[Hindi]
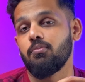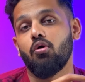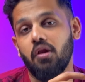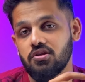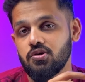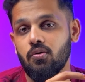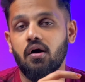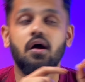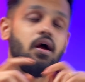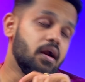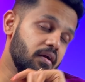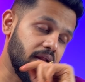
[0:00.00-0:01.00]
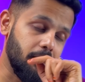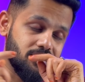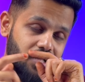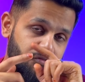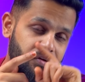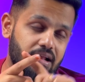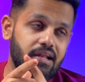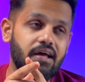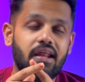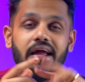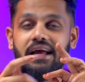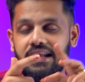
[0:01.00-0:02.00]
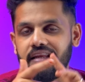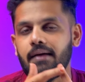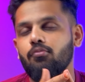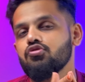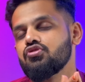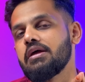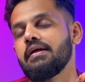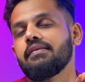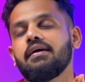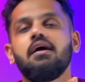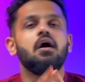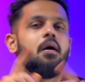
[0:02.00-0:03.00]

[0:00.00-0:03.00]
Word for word: बोलना चाहूंगा ट्रेबल्स काफ़ी क्लियर हैं क्लीन आपको सुनाई देते हैं